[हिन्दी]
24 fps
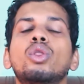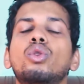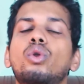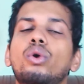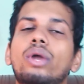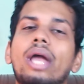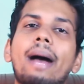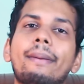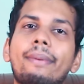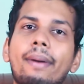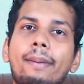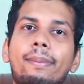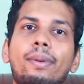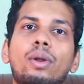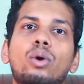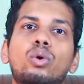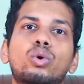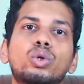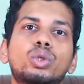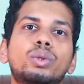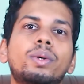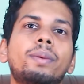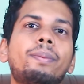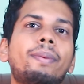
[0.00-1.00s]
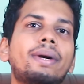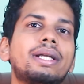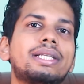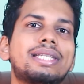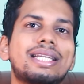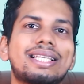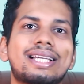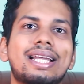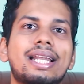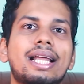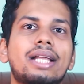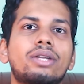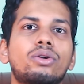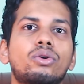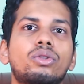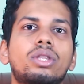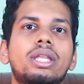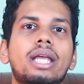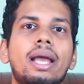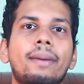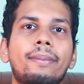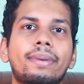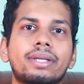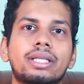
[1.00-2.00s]
तो यहाँ पे आप लोग कुछ भी परचेस करने की
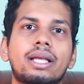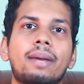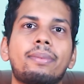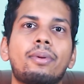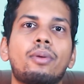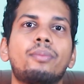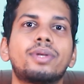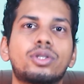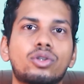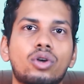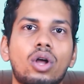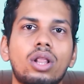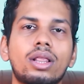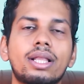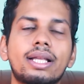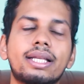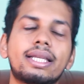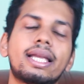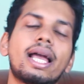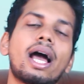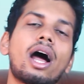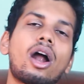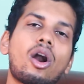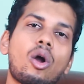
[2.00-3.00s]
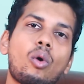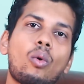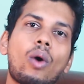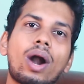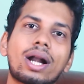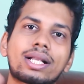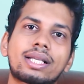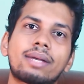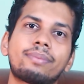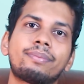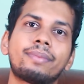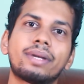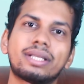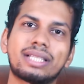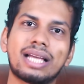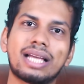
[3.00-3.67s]
जरूरत नहीं है बस आप लोग मिस कॉल दीजिए और व्हाट्सअप में